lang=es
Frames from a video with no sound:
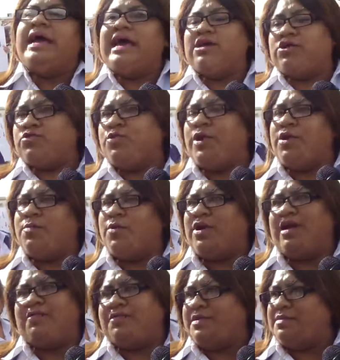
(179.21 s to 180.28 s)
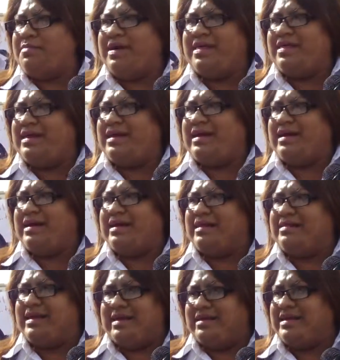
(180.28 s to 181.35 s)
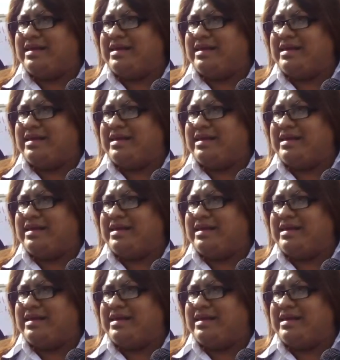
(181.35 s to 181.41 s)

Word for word: Ellos fueron por la firma del